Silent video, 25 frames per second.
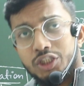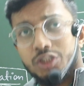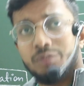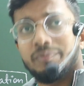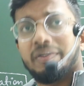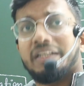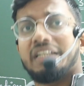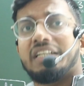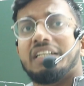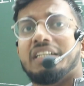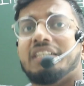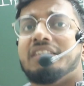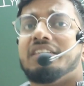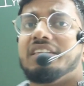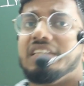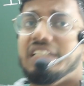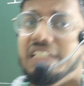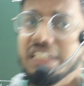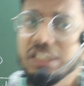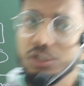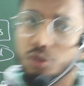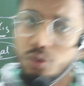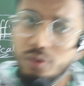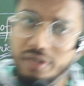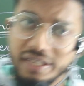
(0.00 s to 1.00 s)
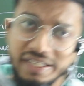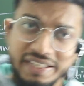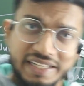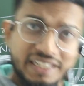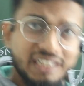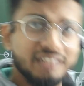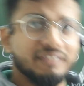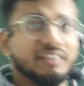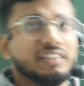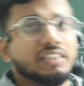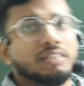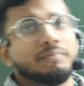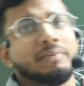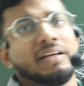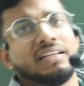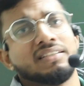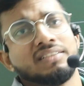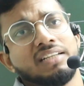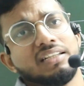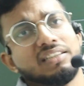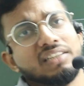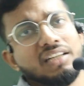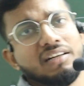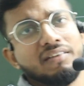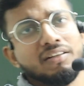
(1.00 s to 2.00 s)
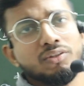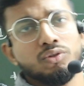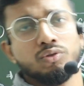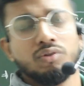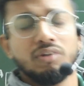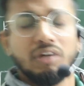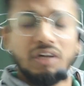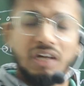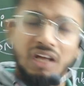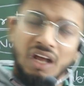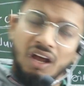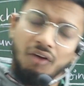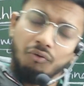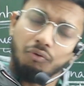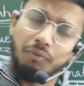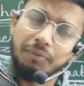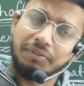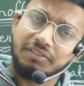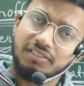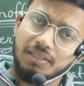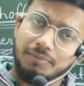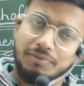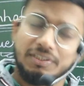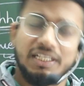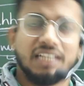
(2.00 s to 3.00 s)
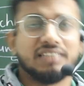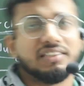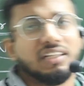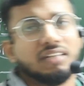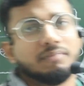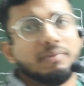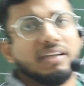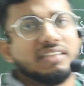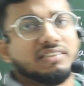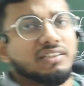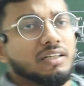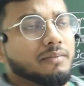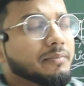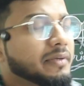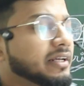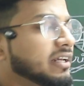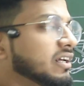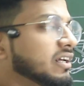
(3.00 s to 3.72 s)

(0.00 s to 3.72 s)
वीडियो में ही इन तीनों के डेरिवेशन मैं एक साथ करवा दूंगा वो भी सबसे आसान भाषा